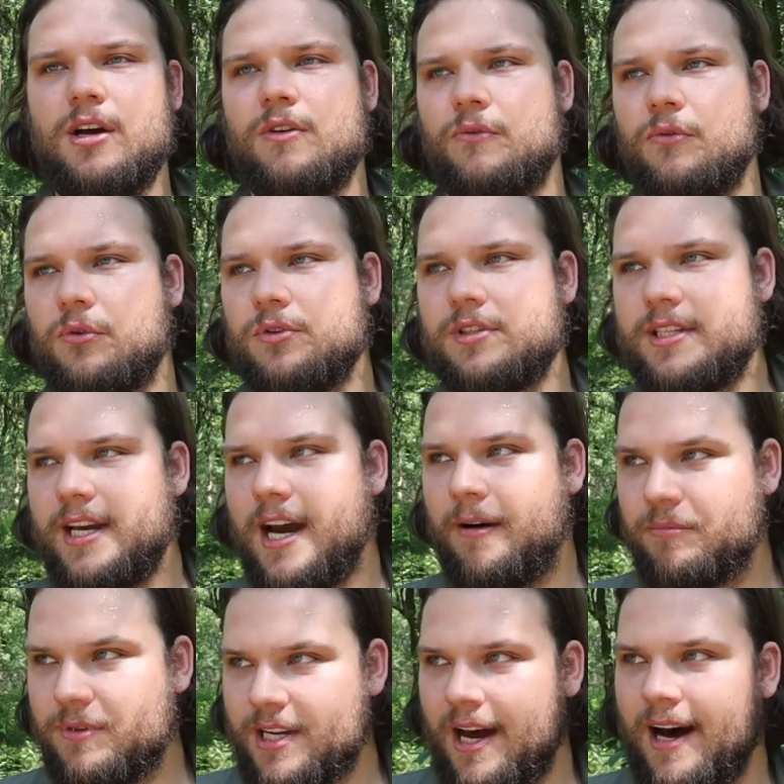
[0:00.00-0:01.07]
wo sie
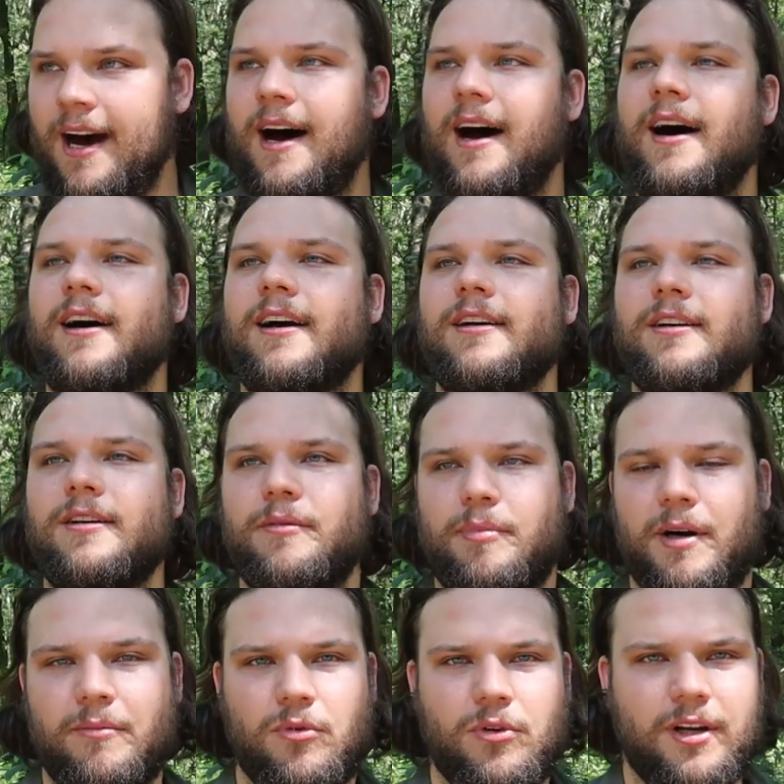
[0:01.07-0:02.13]
am Tage
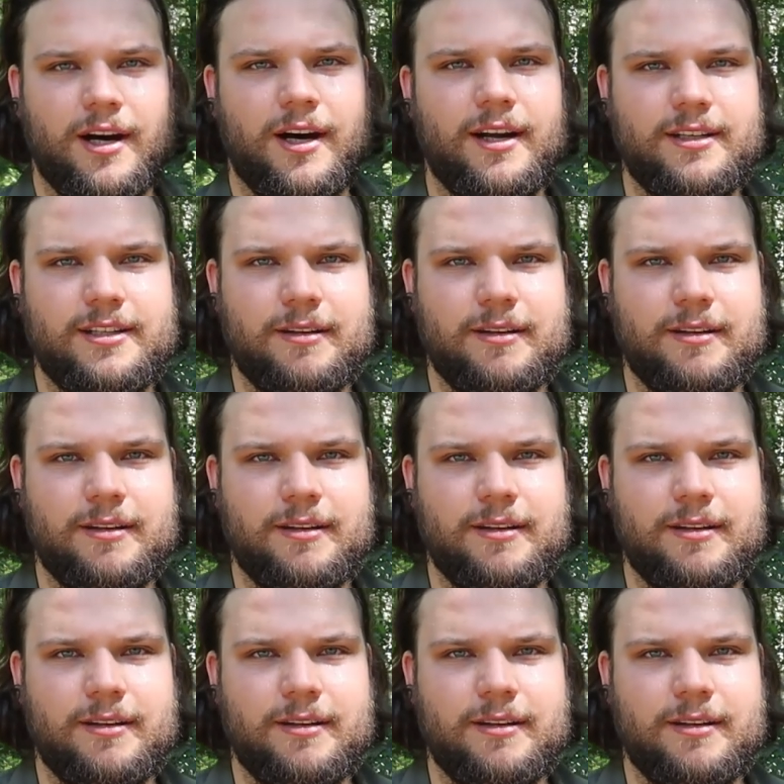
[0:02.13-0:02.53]
bei moderaten